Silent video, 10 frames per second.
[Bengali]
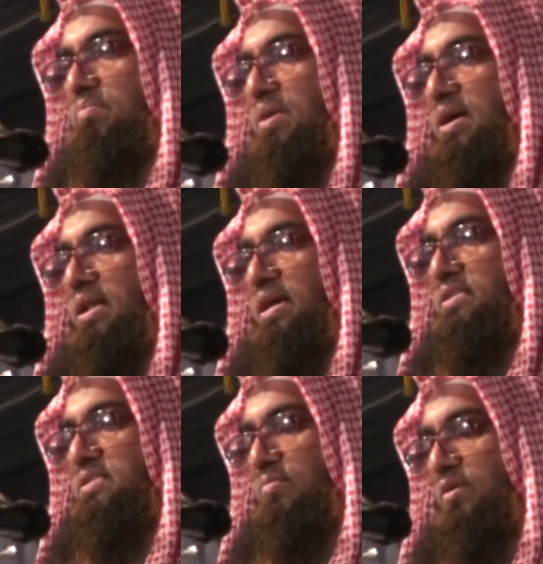মা
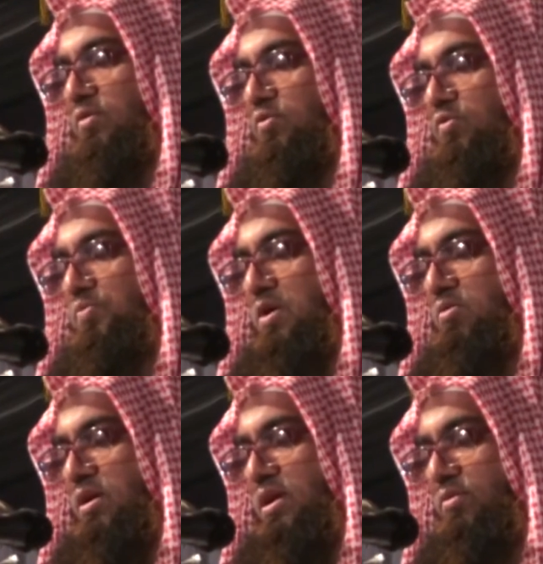লাইসা মিনহু
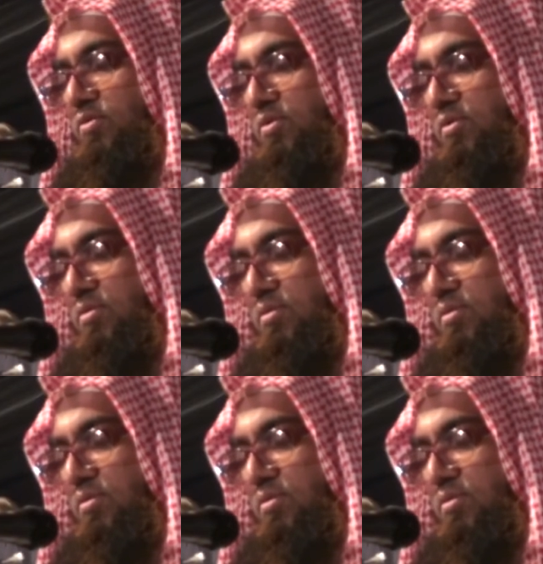ফাহুয়ারাদ্দুন